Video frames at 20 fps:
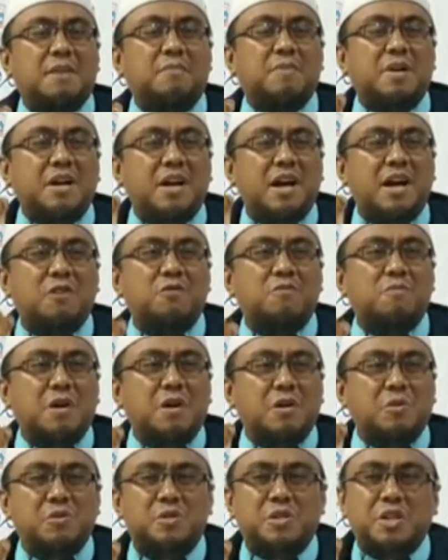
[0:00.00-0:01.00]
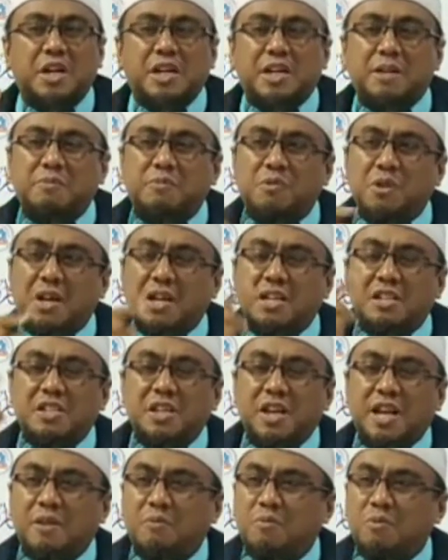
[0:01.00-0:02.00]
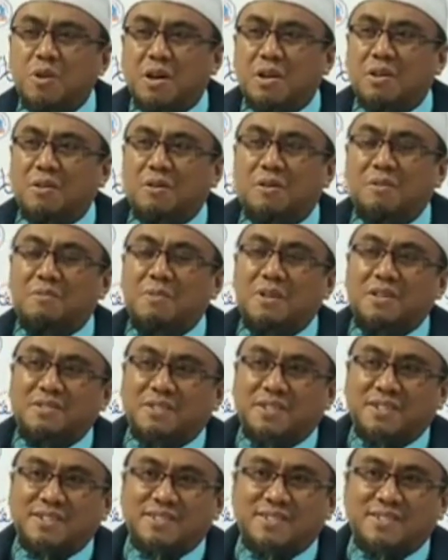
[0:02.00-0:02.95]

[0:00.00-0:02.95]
mengganggu manusia di bulan selain bulan Ramadan